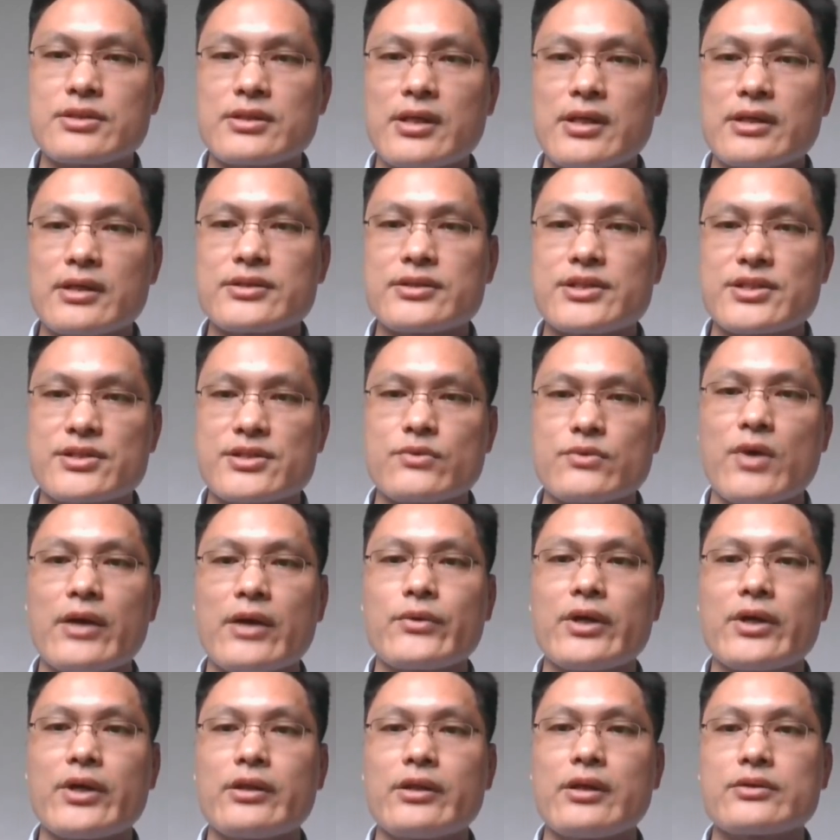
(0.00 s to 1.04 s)
如果有一
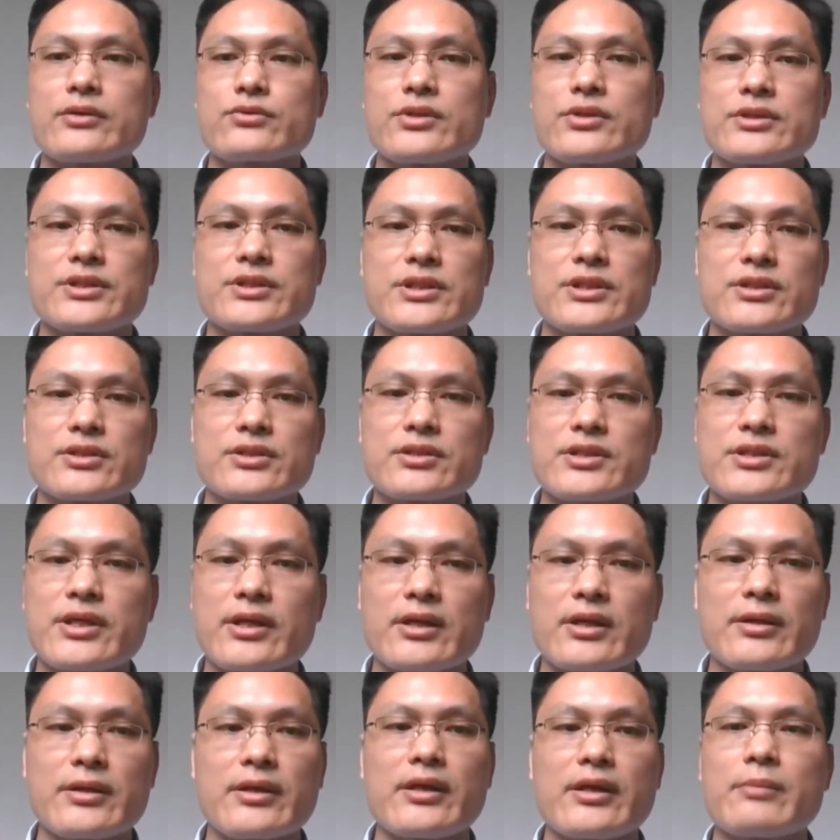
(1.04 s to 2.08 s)
天，当我们的
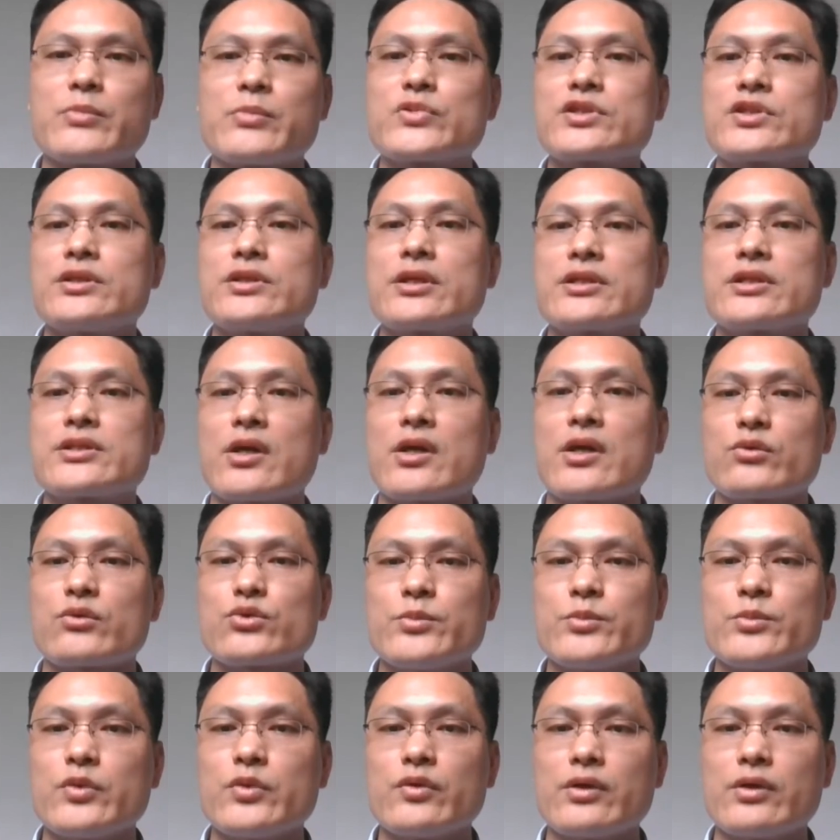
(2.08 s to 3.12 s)
肉身已经不
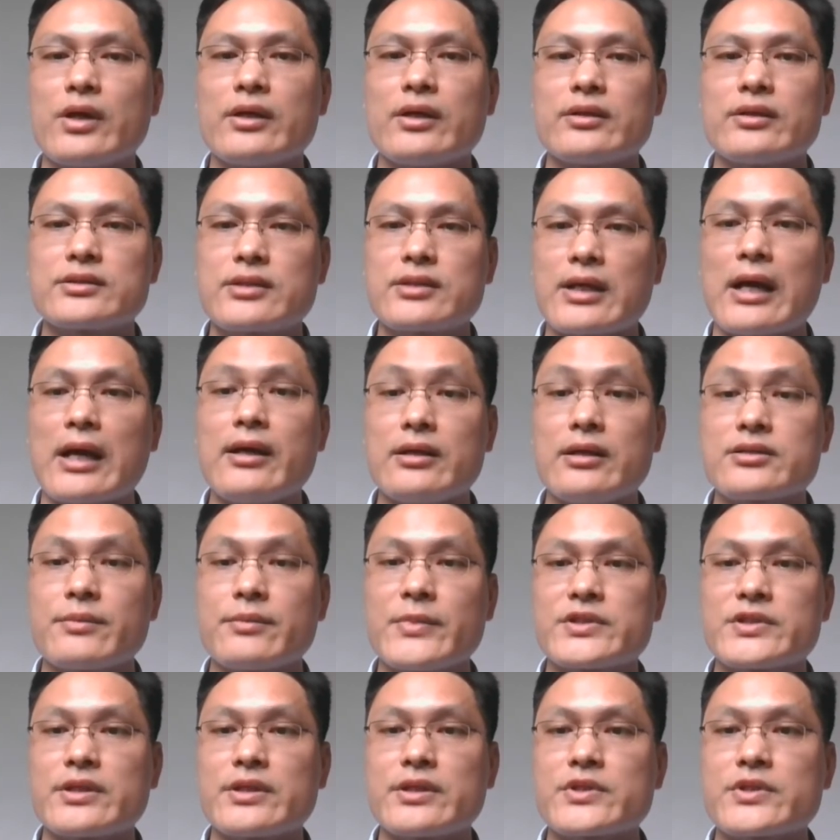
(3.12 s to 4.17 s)
再是血肉之
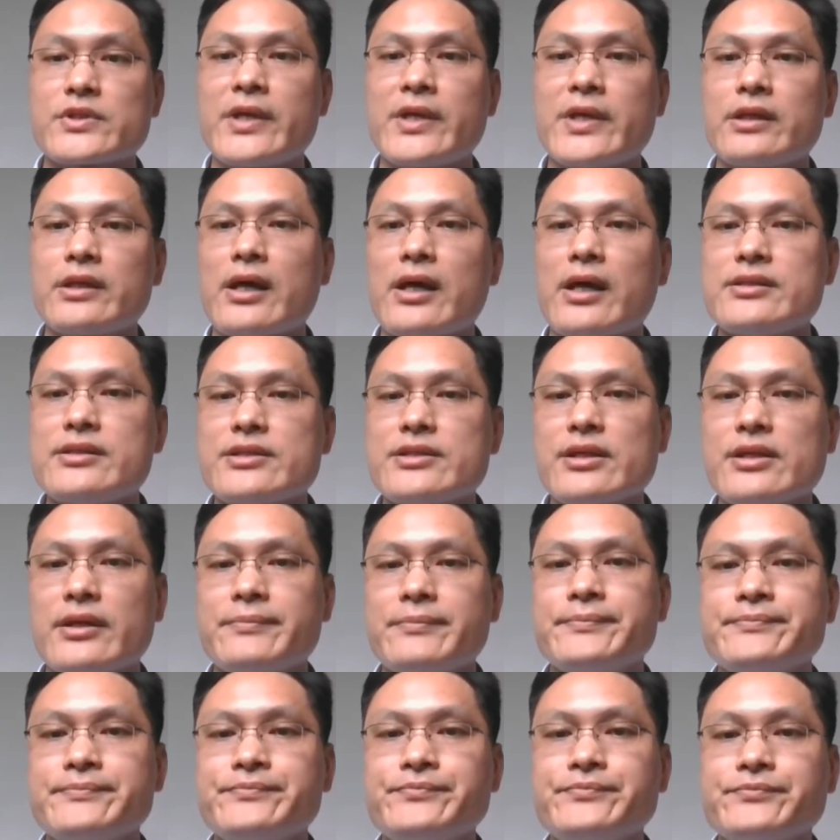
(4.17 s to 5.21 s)
躯，而变成了
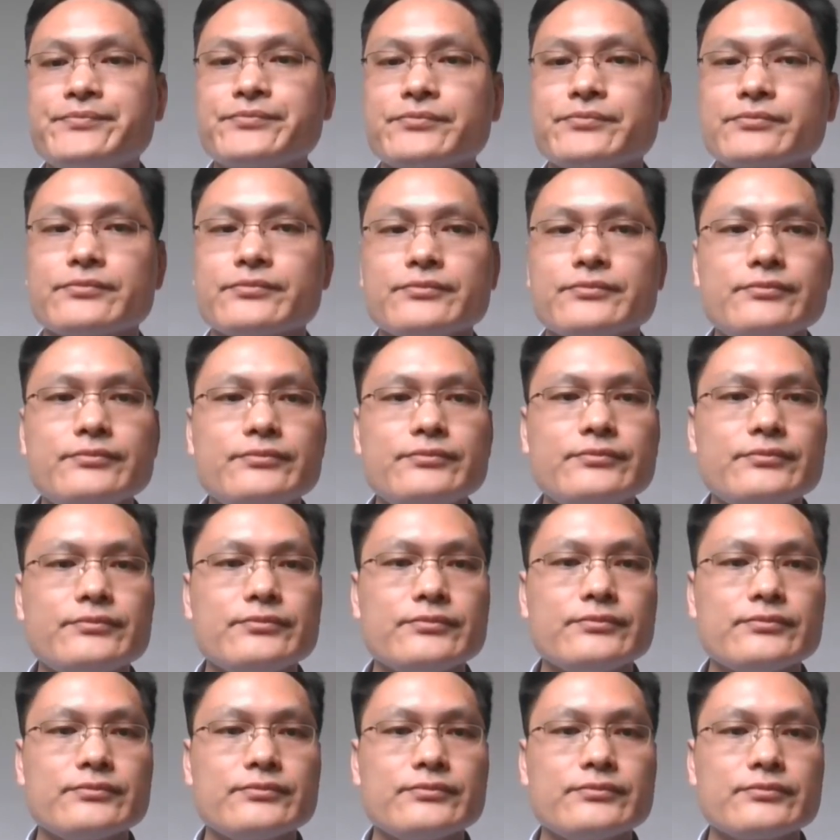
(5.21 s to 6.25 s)
钢铁之躯，
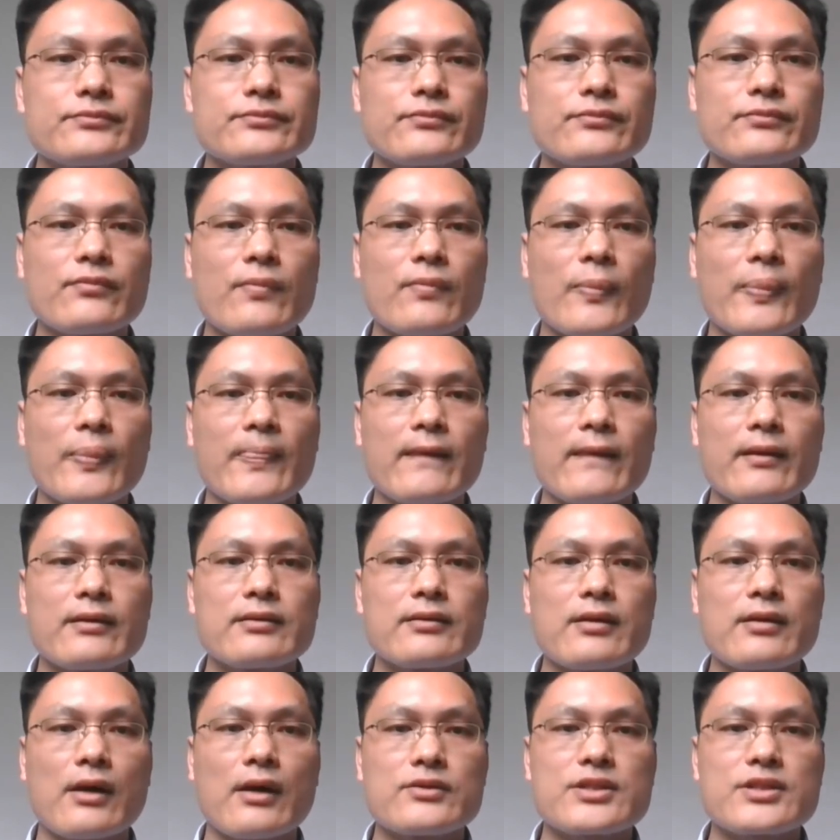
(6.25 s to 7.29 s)
我们还是不
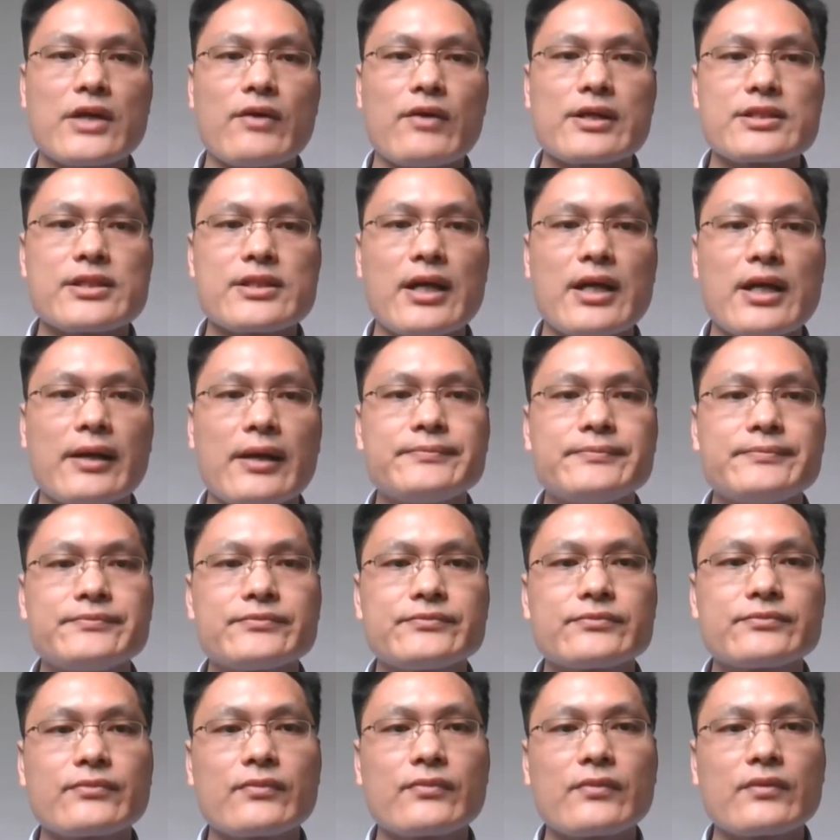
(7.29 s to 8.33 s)
是人？凭什
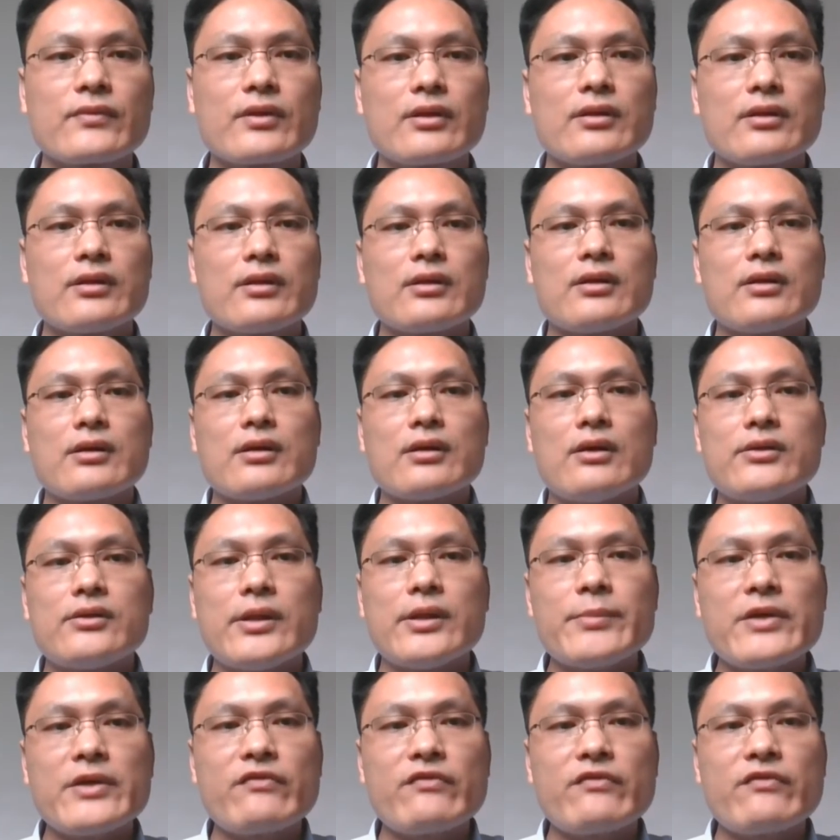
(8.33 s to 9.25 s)
么证明我们是人？